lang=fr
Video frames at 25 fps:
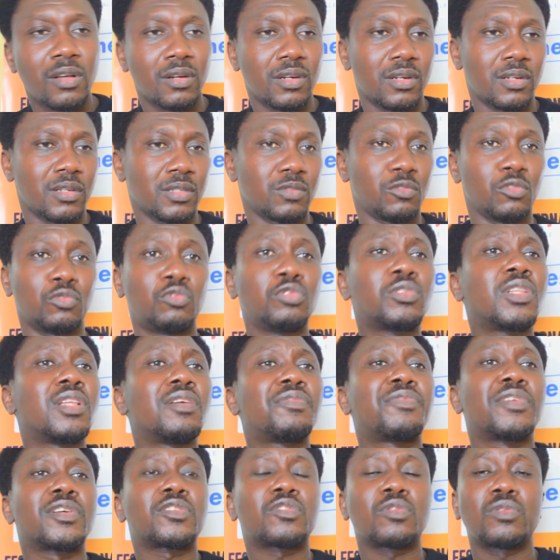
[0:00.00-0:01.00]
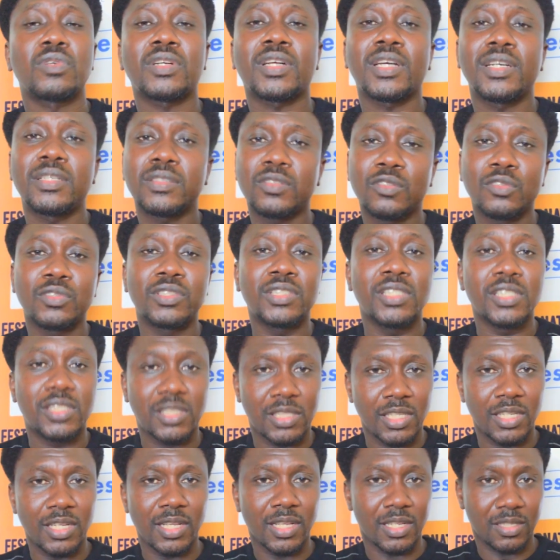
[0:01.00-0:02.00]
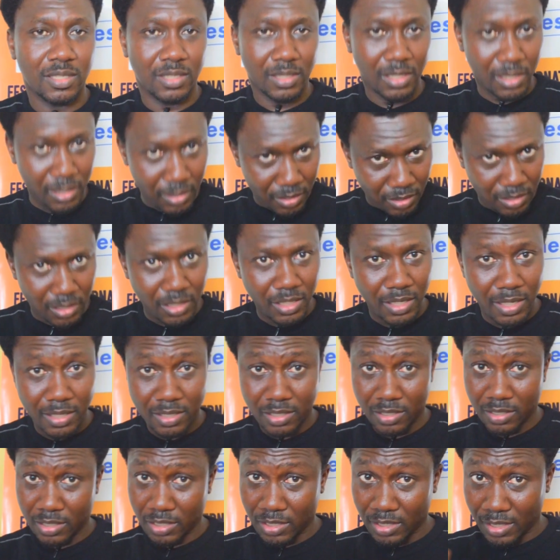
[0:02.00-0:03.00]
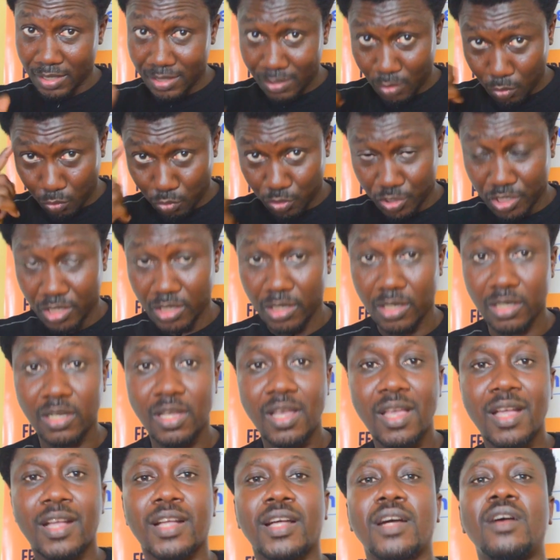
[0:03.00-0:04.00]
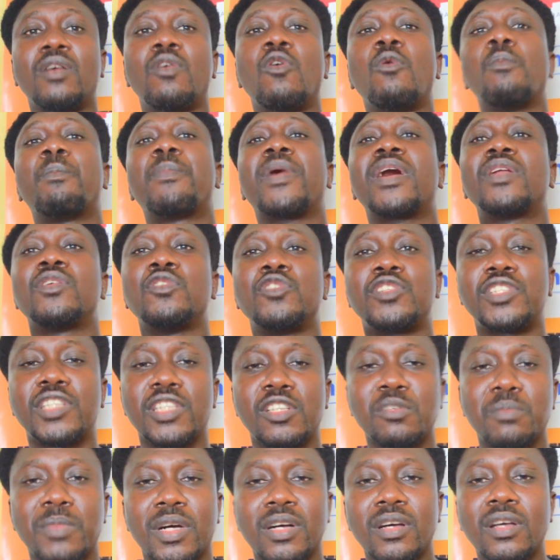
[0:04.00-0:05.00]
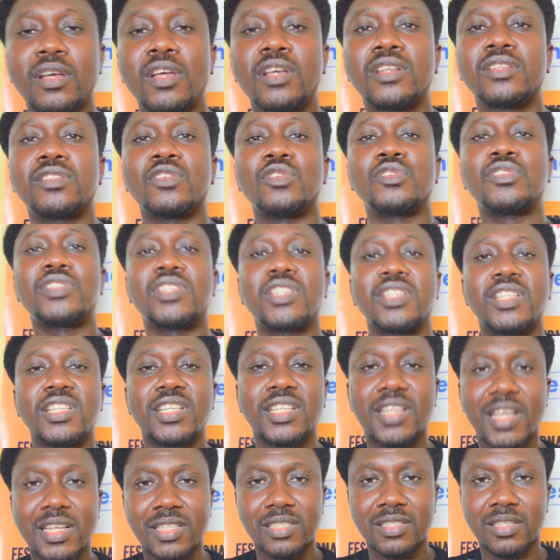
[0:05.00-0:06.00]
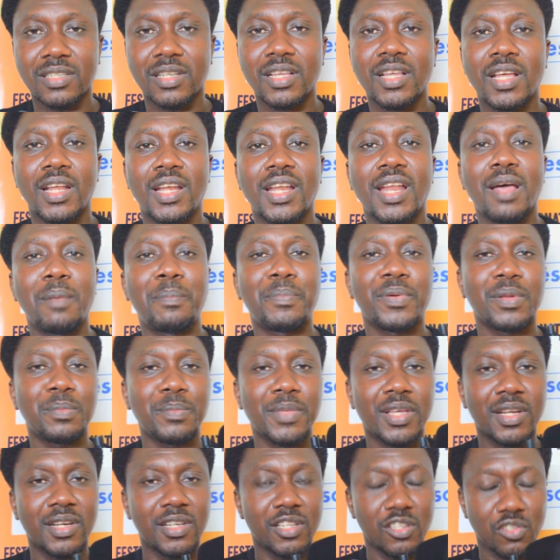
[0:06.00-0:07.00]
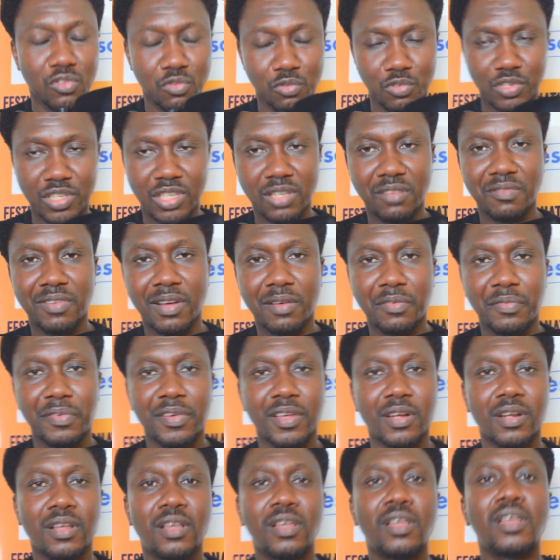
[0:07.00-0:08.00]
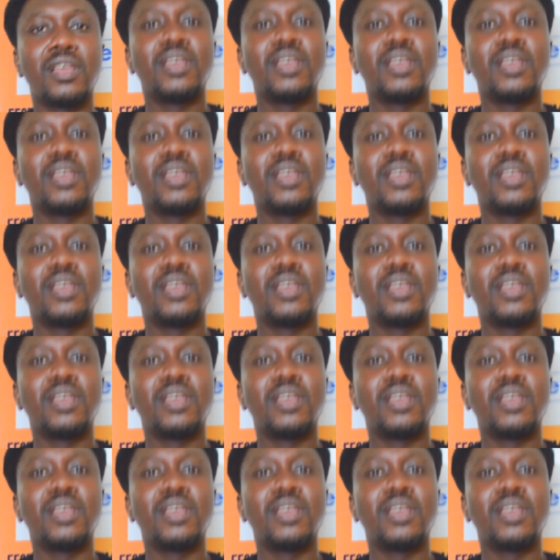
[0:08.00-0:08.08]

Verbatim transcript: Euh, de toutes les façons, quand on dit cinéaste, un cinéaste, cinéaste conscient, quand on parle de cinéma, ce cinéaste, la première des choses qu'il va faire,